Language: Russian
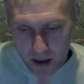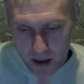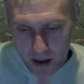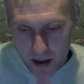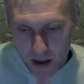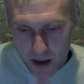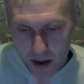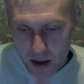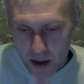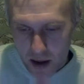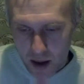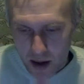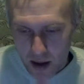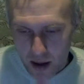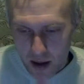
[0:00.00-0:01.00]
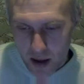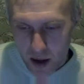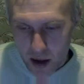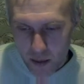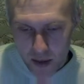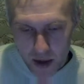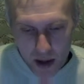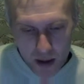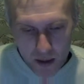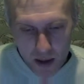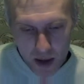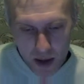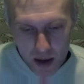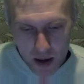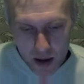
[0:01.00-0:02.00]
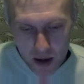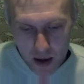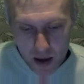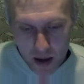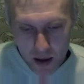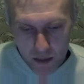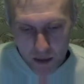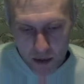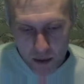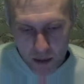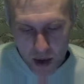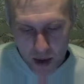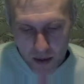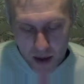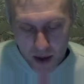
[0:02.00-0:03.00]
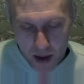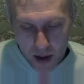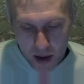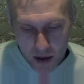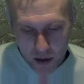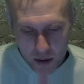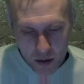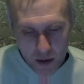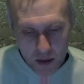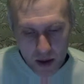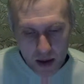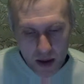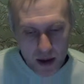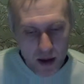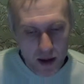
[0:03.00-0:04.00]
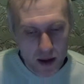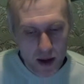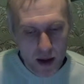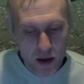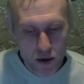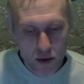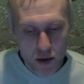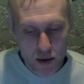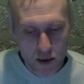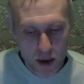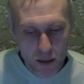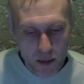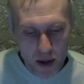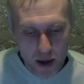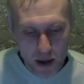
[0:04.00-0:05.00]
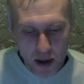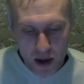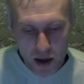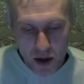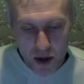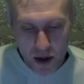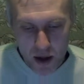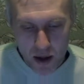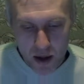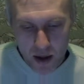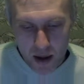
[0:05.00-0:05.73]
для содержания крыш многоквартирных домов, проверка кровли на отсутствие протечек,